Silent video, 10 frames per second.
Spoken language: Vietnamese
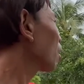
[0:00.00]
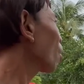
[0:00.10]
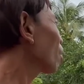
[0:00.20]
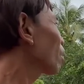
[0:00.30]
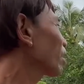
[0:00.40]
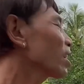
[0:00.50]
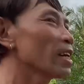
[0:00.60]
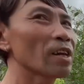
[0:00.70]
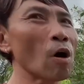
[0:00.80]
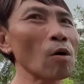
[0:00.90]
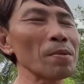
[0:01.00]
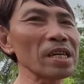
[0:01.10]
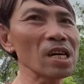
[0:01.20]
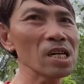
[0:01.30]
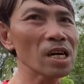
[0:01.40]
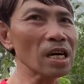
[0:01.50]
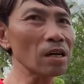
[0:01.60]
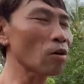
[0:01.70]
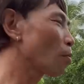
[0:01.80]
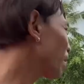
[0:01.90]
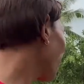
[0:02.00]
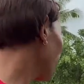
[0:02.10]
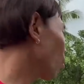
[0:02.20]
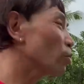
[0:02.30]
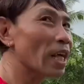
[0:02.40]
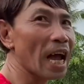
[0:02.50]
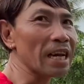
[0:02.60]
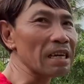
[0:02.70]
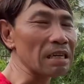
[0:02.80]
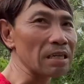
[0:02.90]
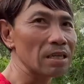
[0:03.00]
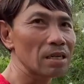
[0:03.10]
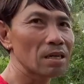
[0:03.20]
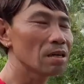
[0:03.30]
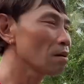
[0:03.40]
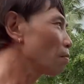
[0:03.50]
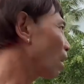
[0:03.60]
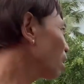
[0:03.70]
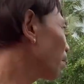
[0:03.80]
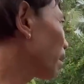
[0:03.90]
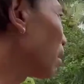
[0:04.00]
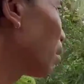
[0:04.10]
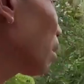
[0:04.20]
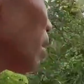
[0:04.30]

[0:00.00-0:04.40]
có cái đoạn bị dưới đó còn bên đây của người ta nè bởi vì mình nữa